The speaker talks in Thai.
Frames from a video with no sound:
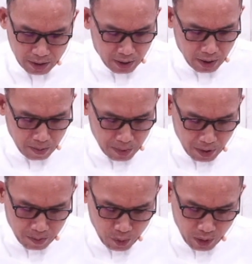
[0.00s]
เพราะ
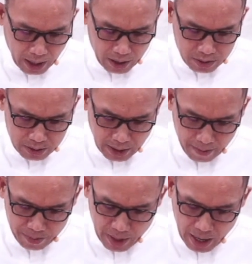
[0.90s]
พวกเขา
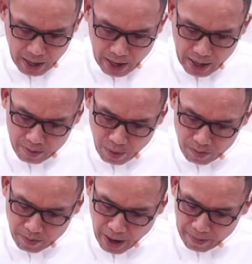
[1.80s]
ทำหน้าให้มอม
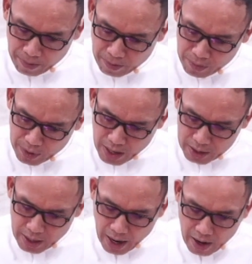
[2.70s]
แมม เพื่อจะ
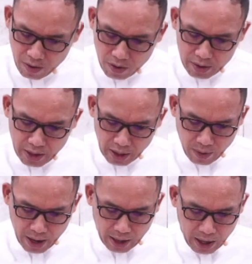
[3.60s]
ให้คนเห็นว่า
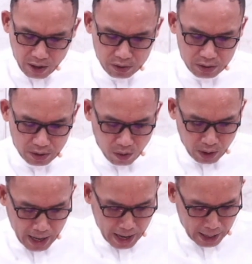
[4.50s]
เขาถืออดอา
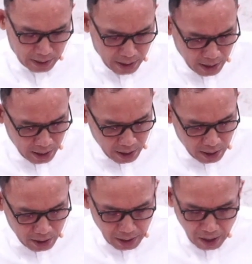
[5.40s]
หาร
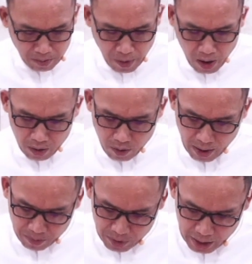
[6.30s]
เราบอกความ
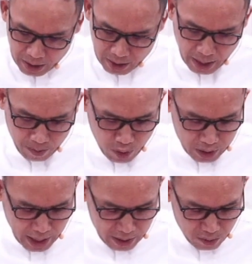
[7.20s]
จริงแก่พวก
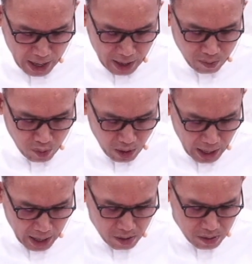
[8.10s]
ท่านว่าพวก
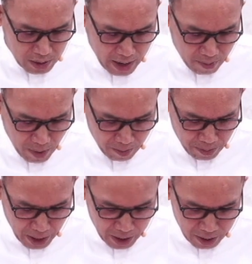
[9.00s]
เขาได้บำเพ็
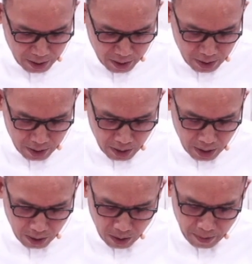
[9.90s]
ญข
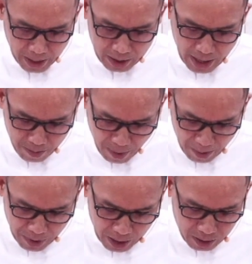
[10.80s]
ออภัยได้บำเห
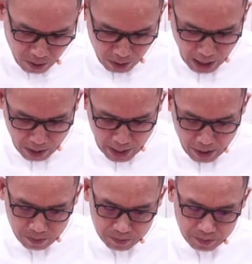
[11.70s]
น็จของเขาแล้ว
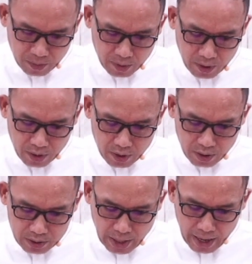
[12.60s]

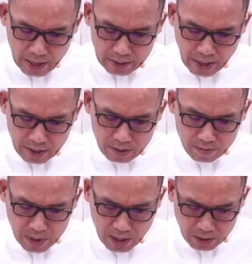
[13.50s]
แต่ท่าน
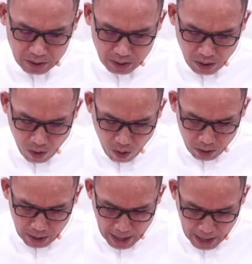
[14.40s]
เมื่อถืออด
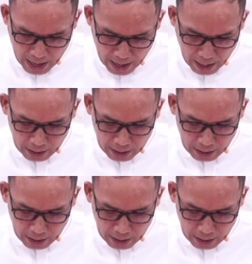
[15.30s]
อาหาร